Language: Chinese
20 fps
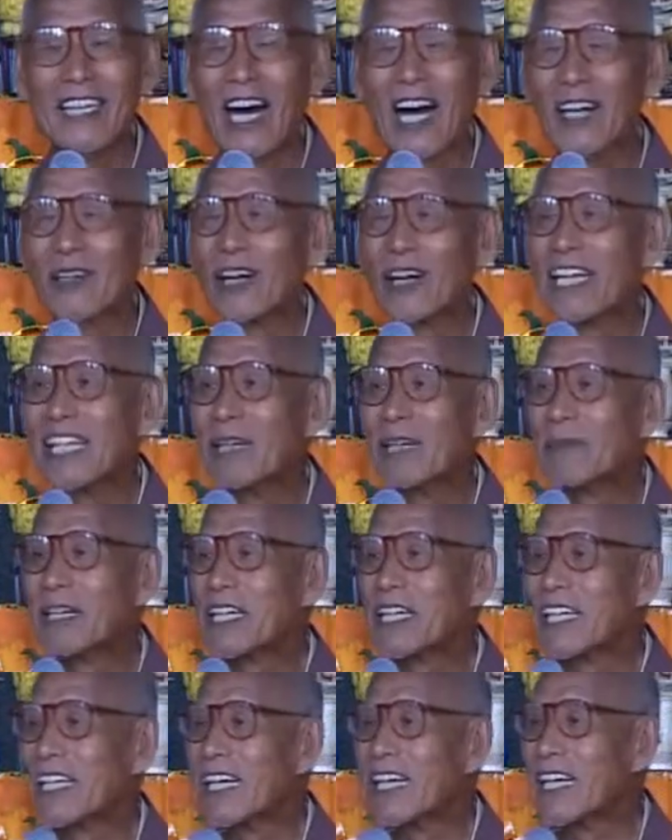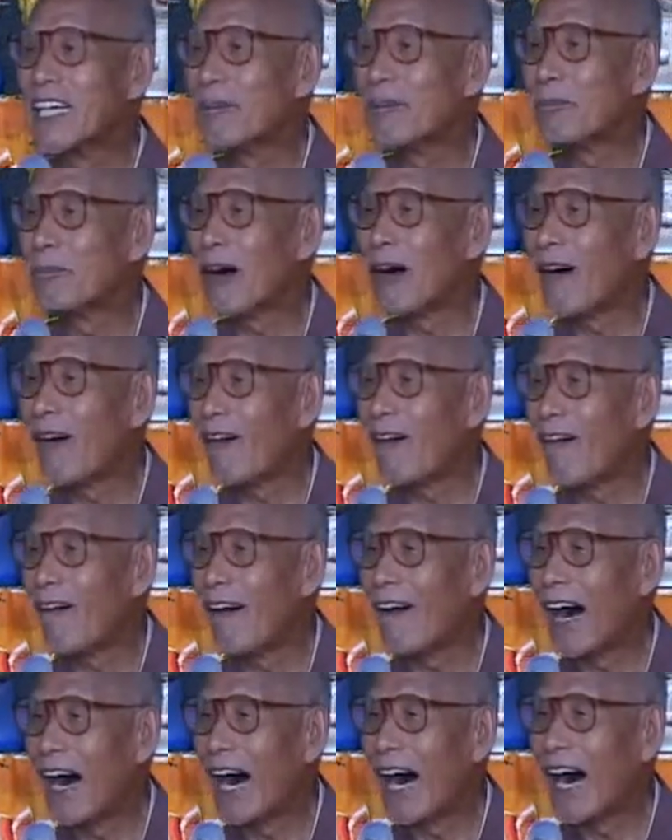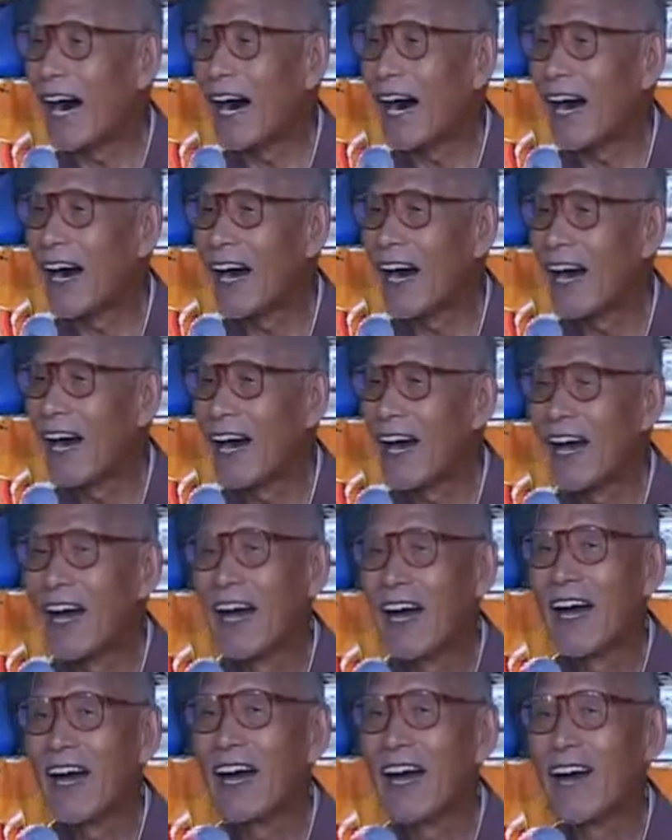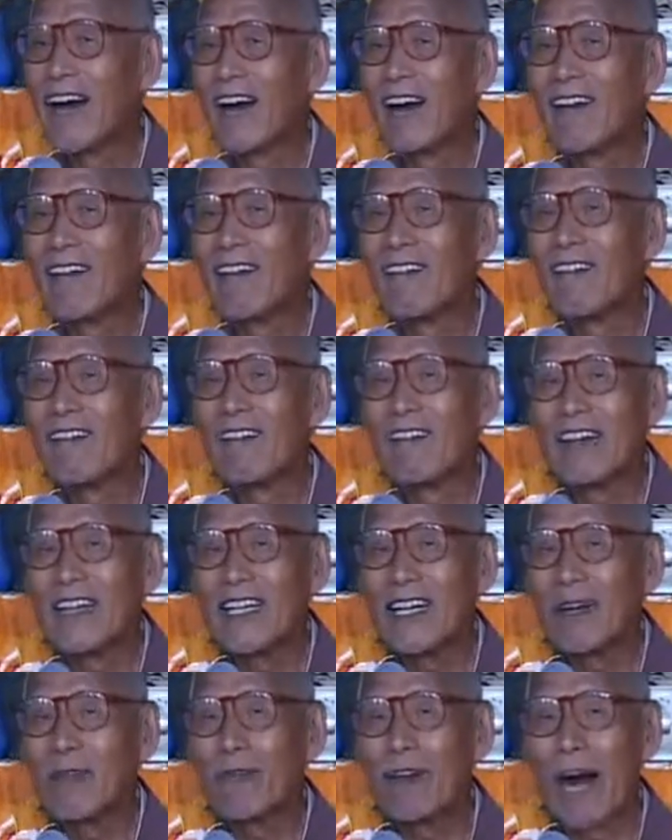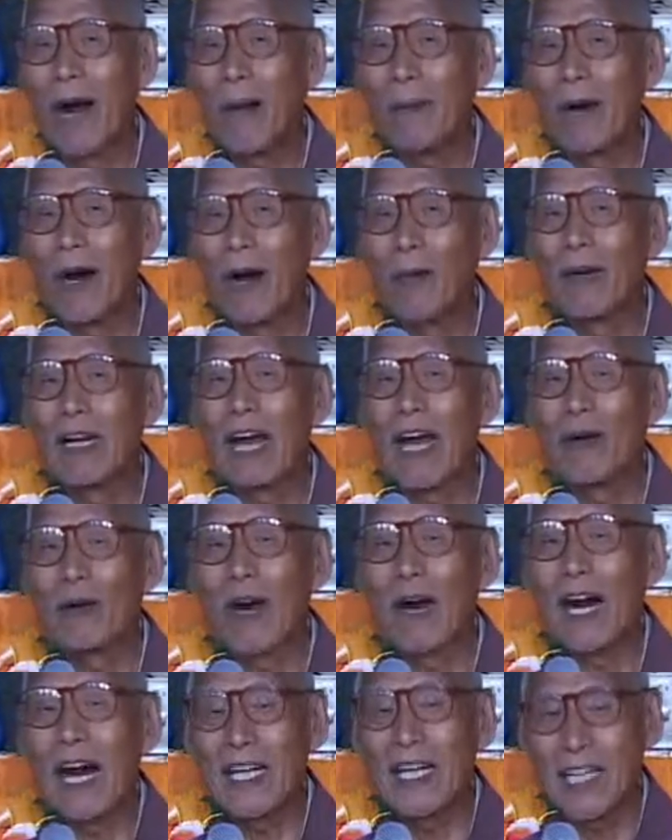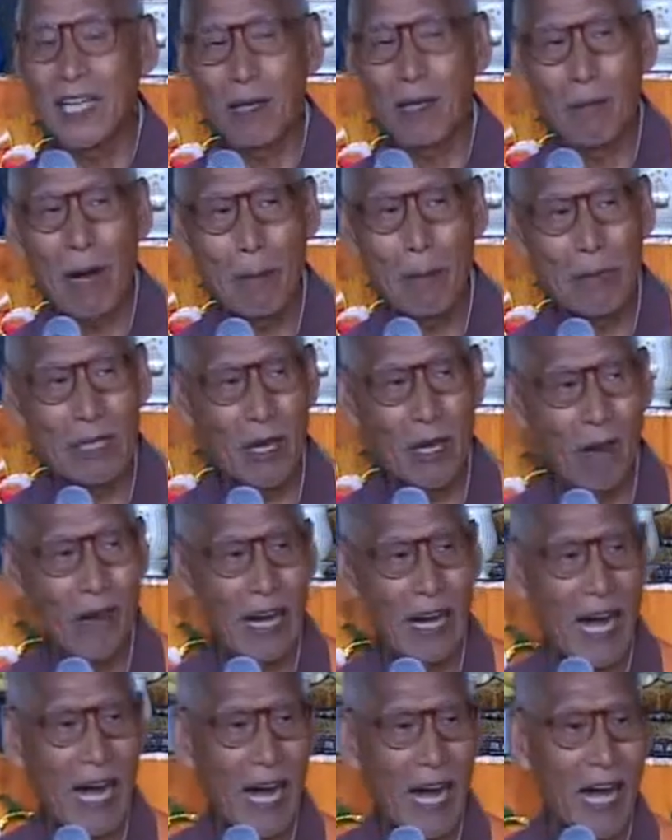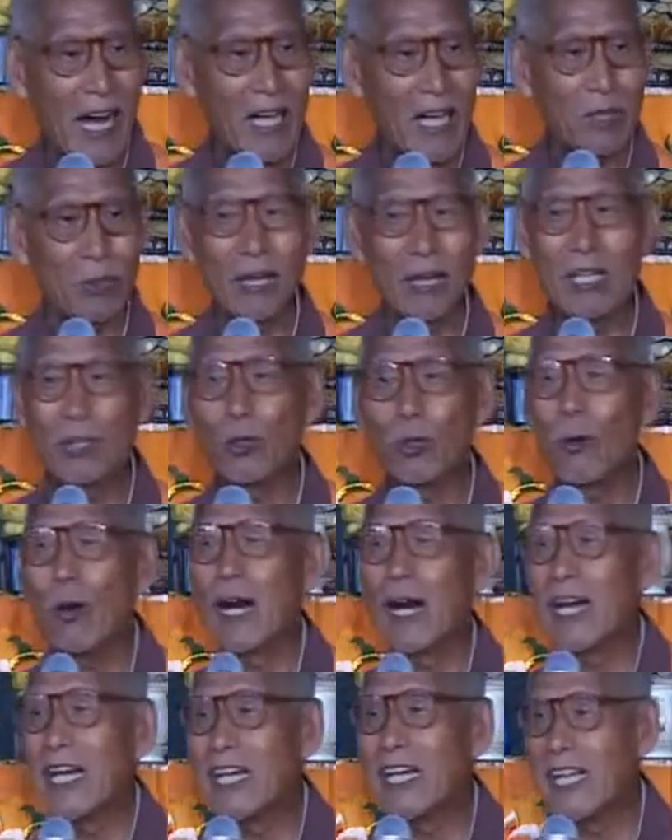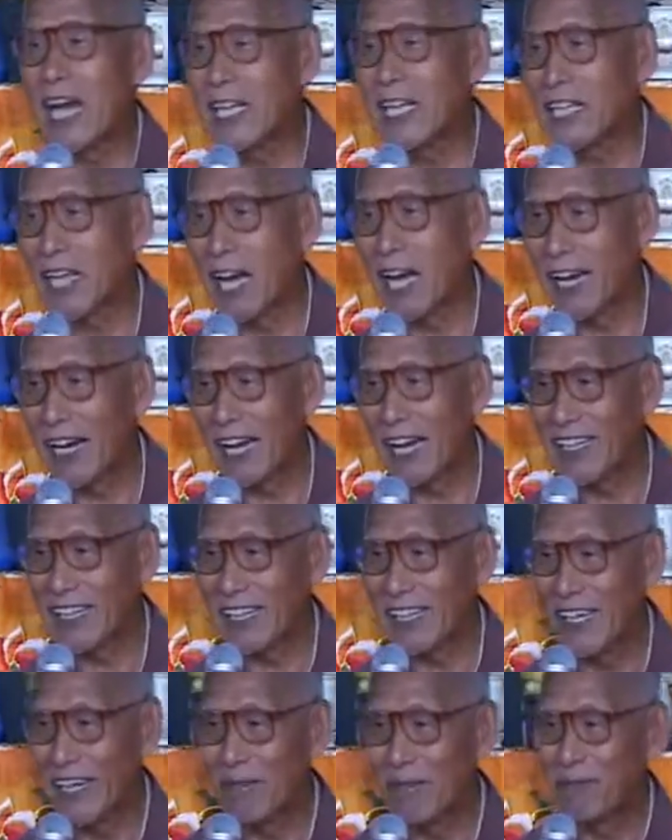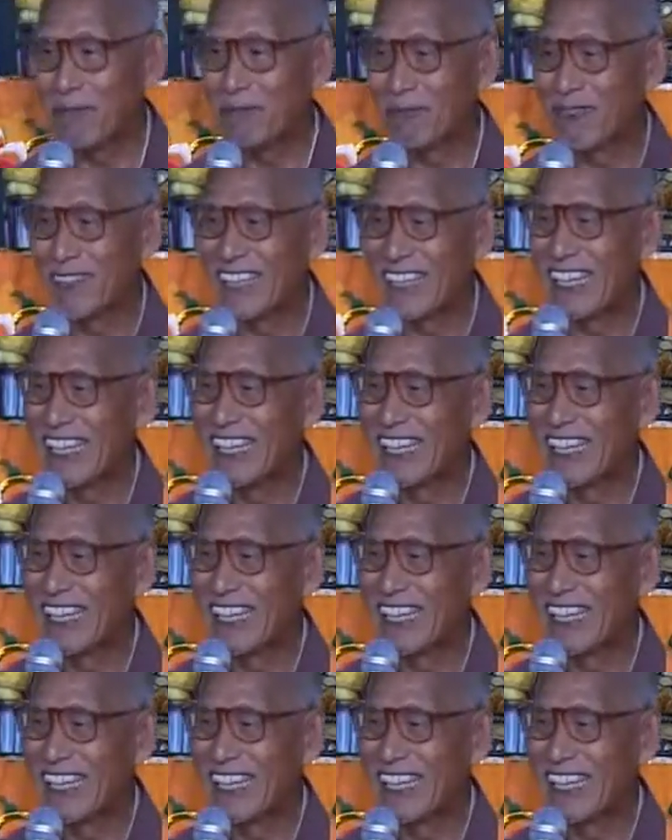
他说：“你们生意不好啊，如果一关门，我连罗汉鞋都买不到了，所以多给一点钱给你。”